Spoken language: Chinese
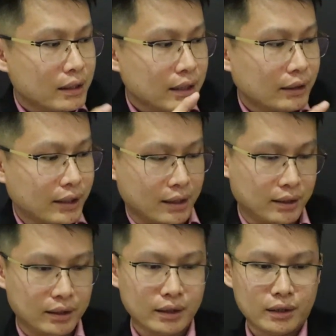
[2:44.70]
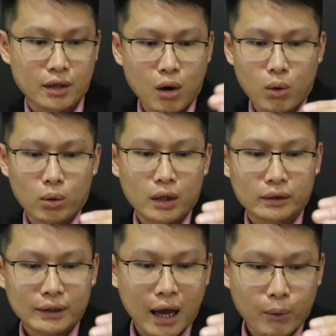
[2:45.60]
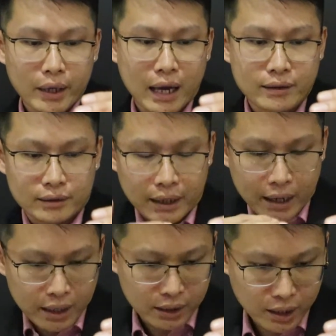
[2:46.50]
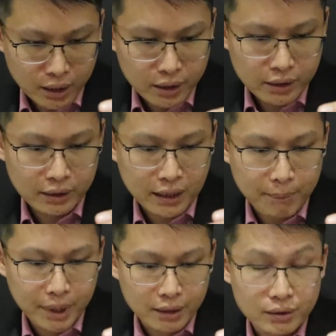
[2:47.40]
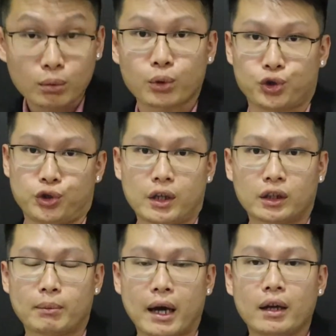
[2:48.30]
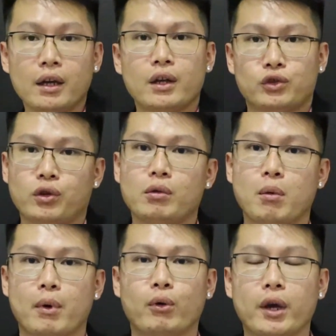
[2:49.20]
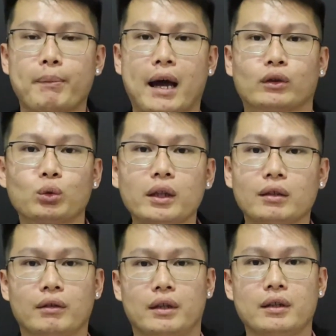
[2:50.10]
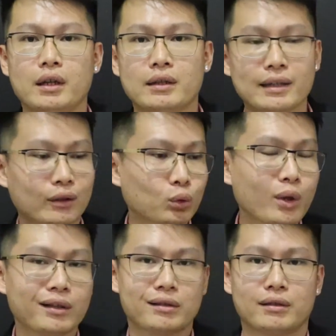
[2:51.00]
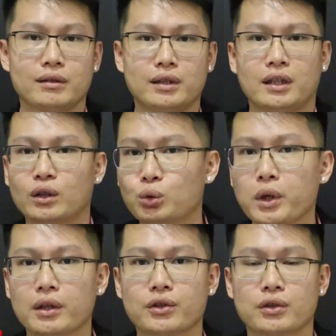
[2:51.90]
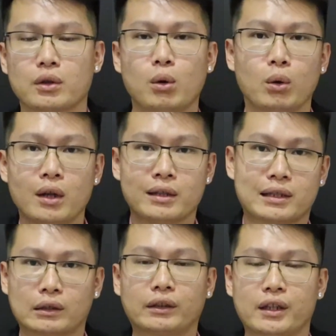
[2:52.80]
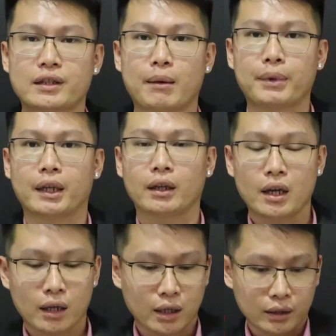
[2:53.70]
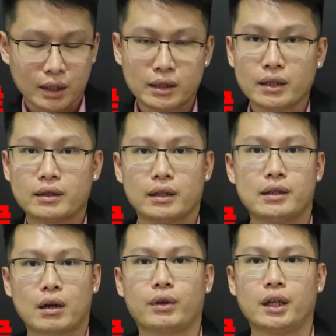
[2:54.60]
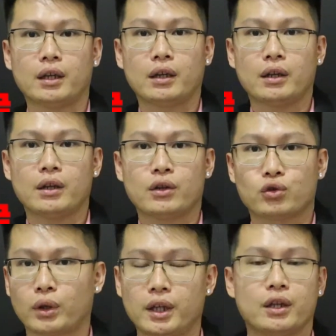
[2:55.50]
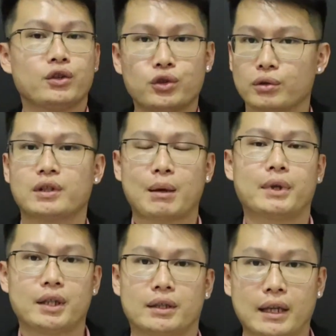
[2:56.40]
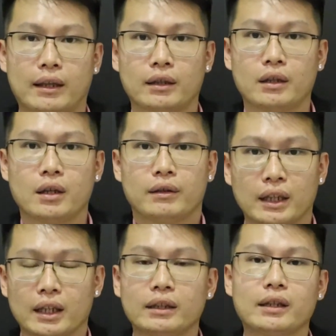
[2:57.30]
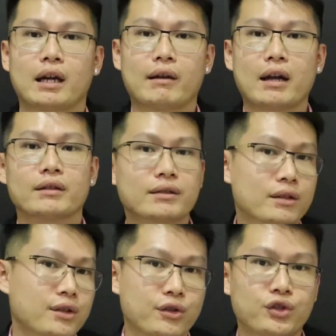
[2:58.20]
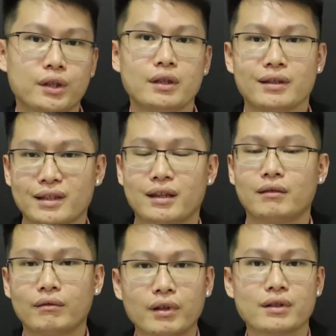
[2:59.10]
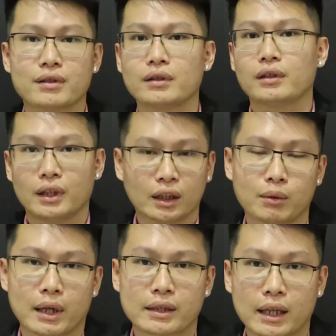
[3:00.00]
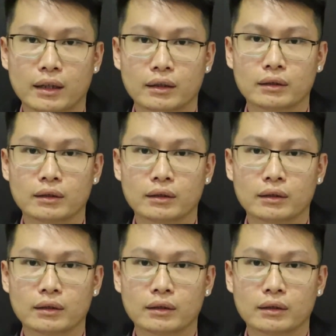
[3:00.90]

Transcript: 在点击进去后，他会开始在看，诶，这个产品是我需要的吗？所以我们会把对的人在对的时机、对的时候找到你的产品，跟你进行交易。所以就是那么简单。你一定要让 search engine 先认识您的网站。